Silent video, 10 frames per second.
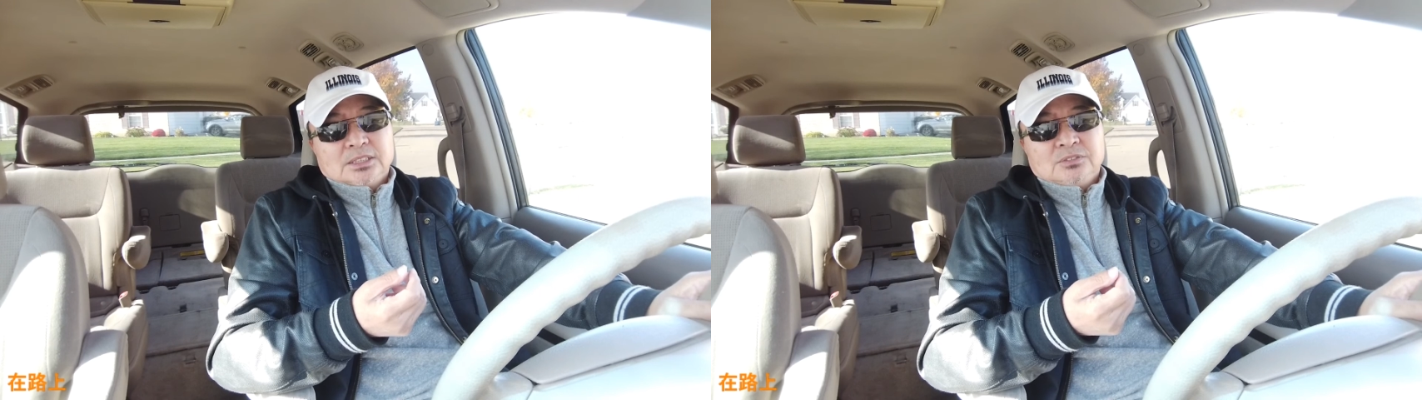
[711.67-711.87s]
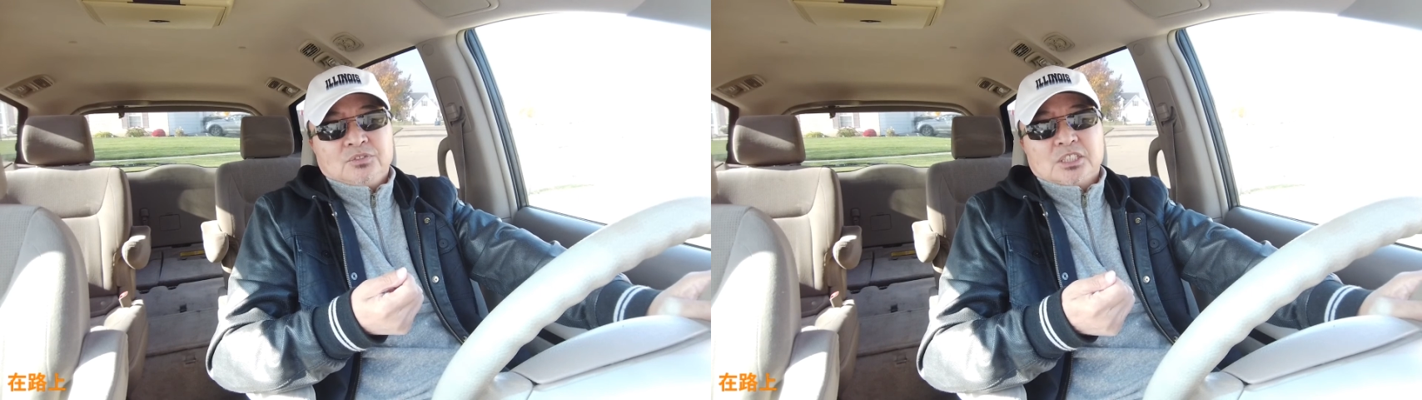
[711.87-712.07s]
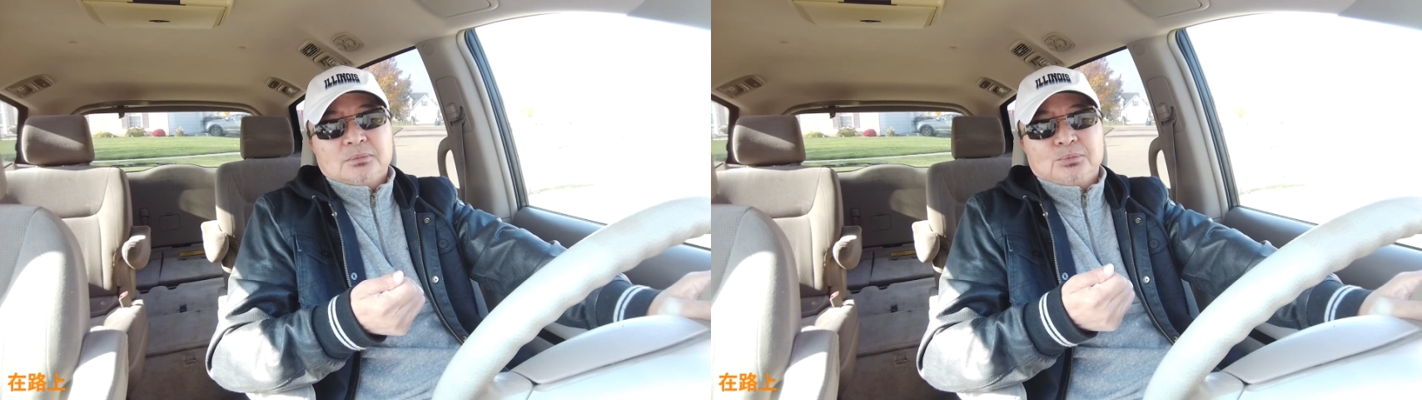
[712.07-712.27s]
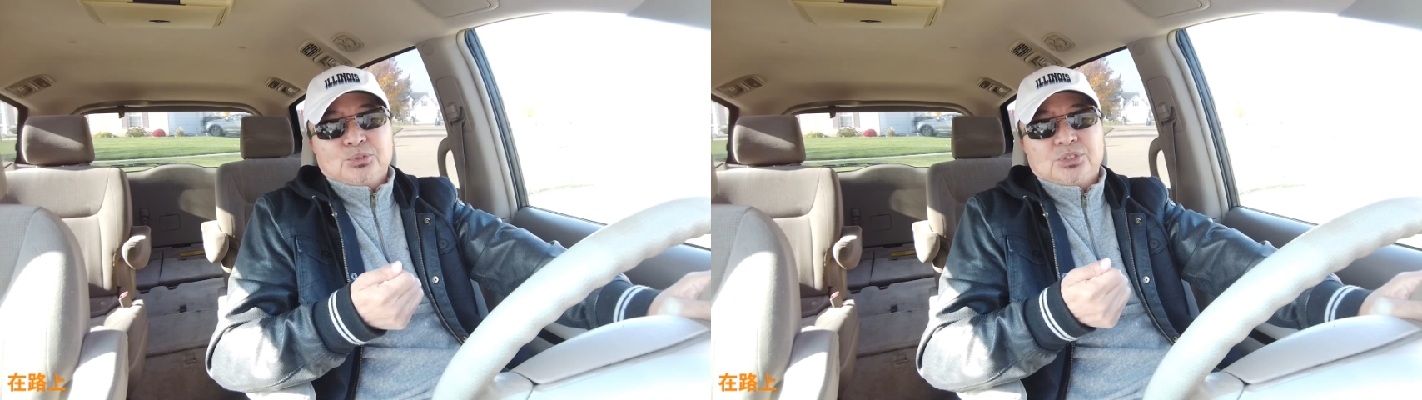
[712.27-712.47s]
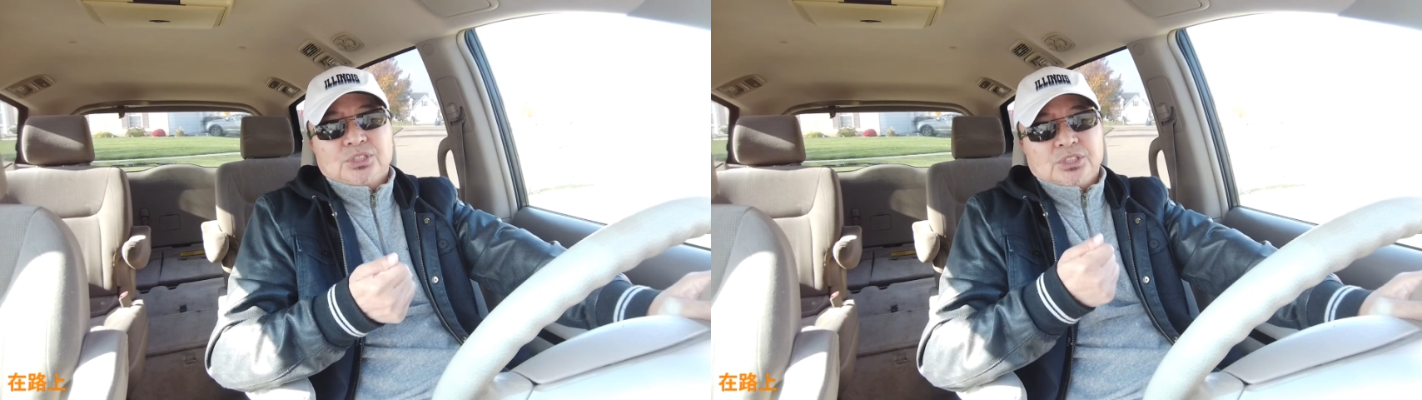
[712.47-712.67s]
你为什么
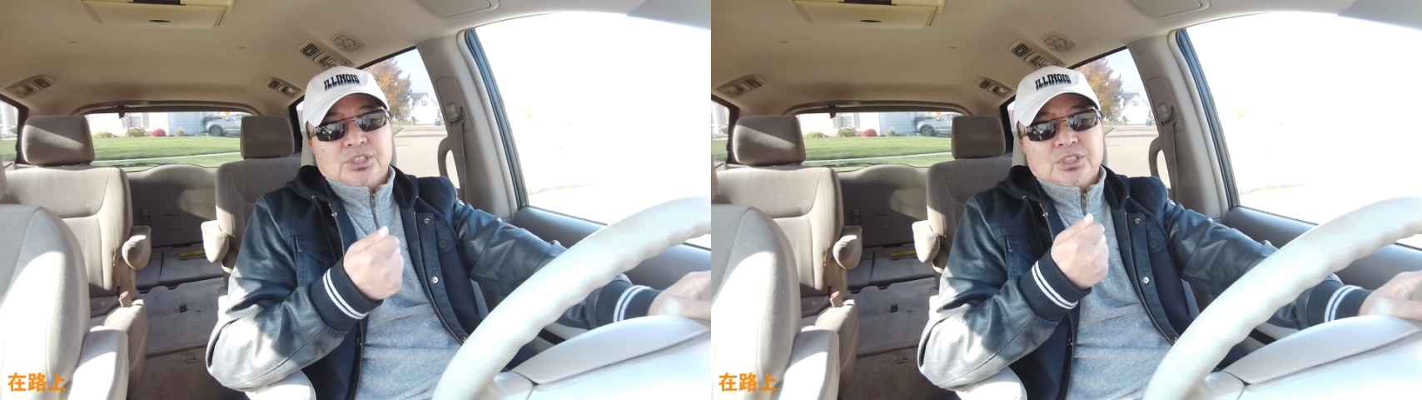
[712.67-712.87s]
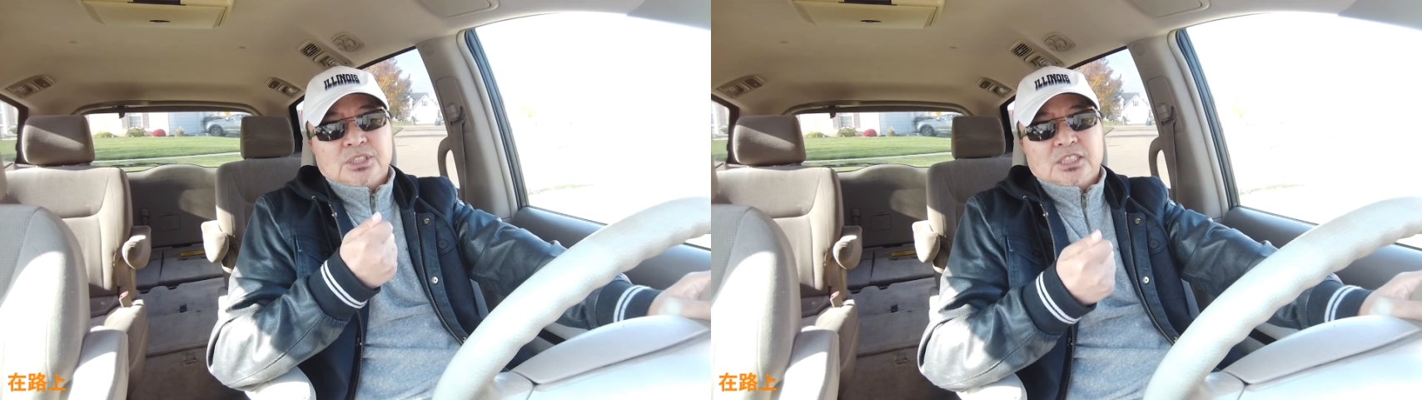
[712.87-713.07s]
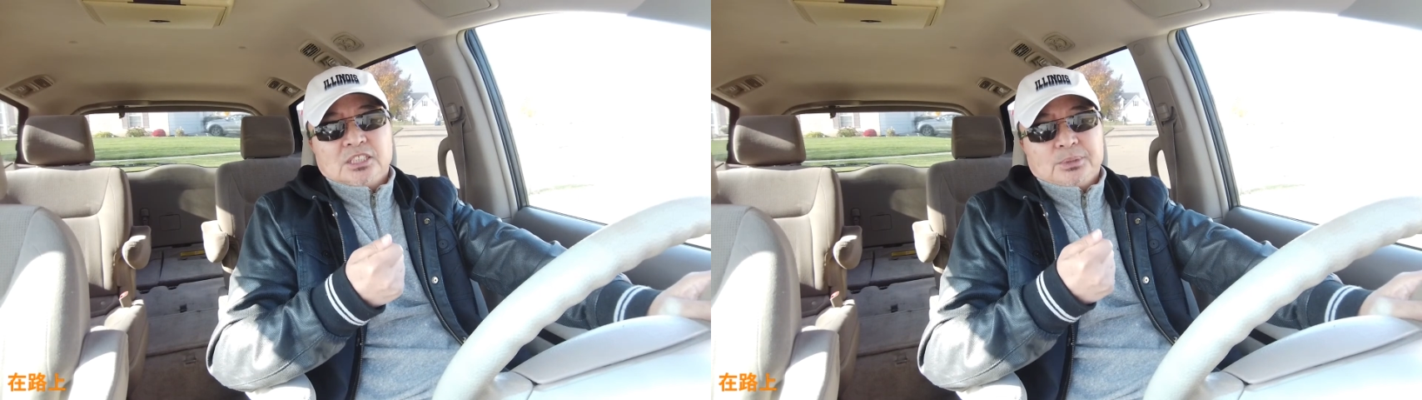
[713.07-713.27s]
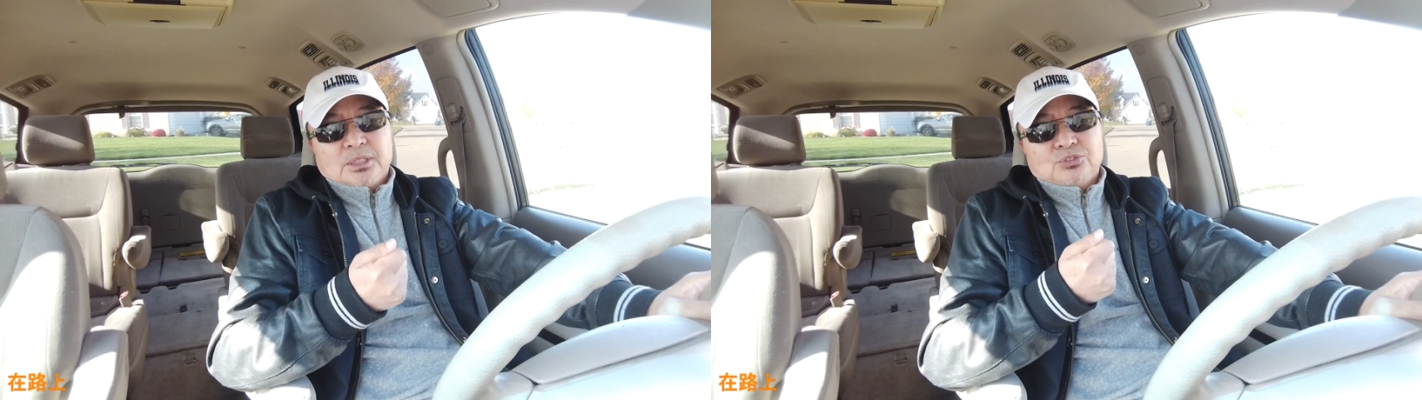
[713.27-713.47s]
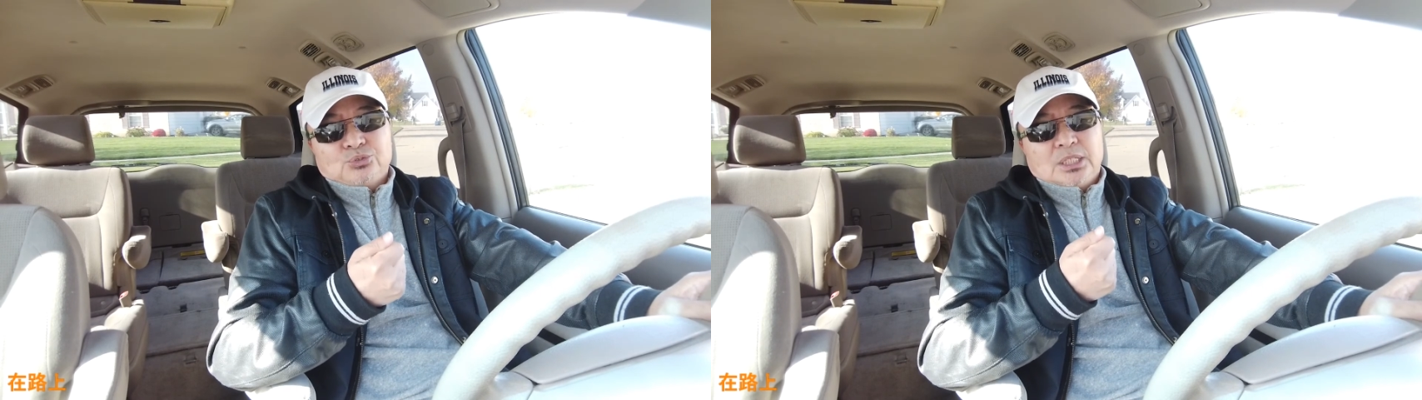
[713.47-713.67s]
不去行使你这一
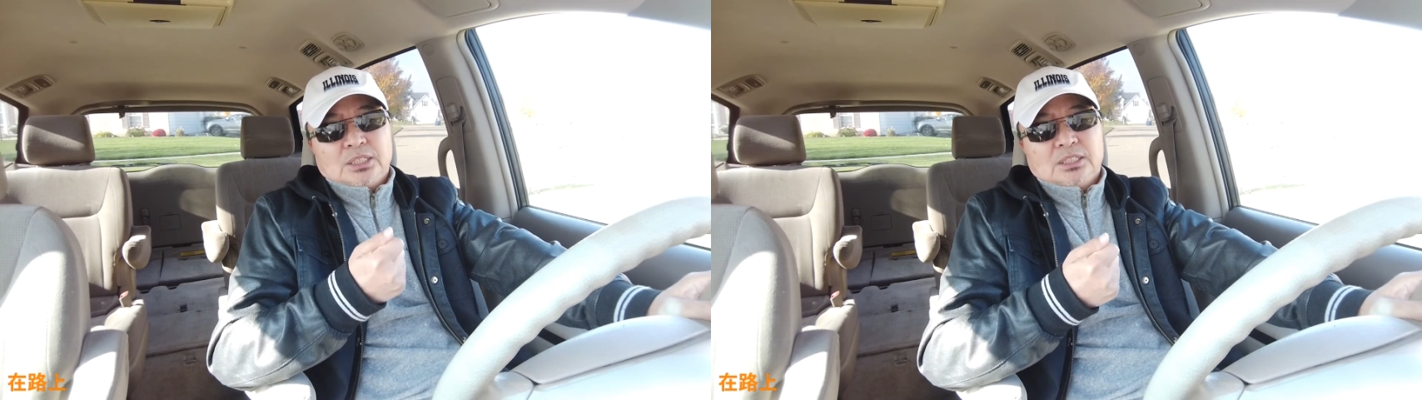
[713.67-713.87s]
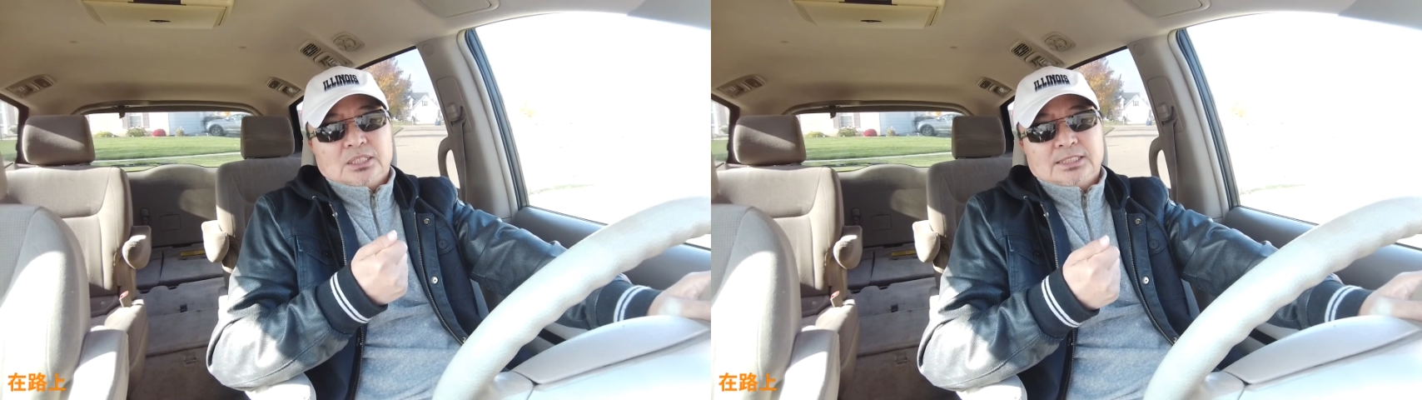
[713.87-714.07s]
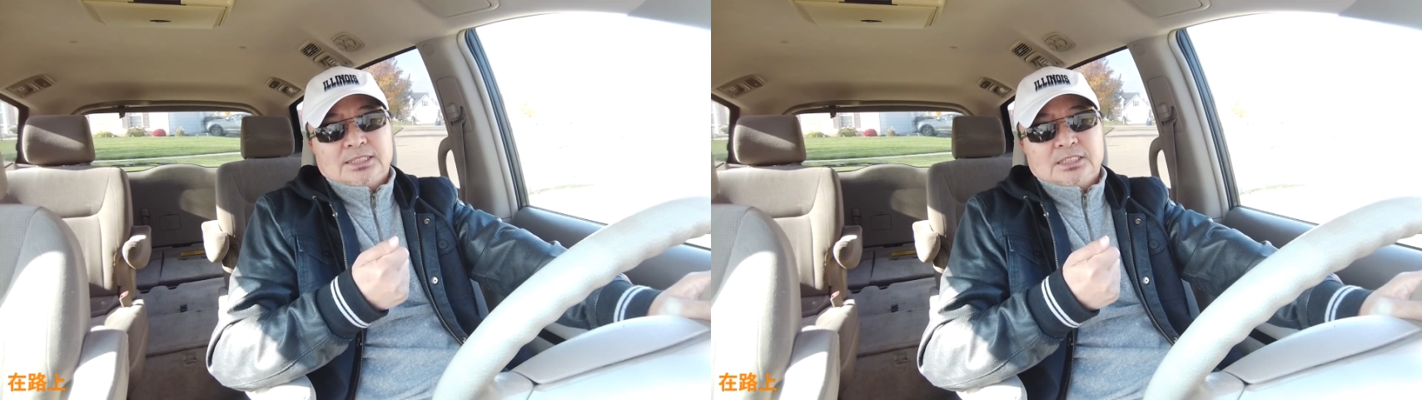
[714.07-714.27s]
票的权利呢？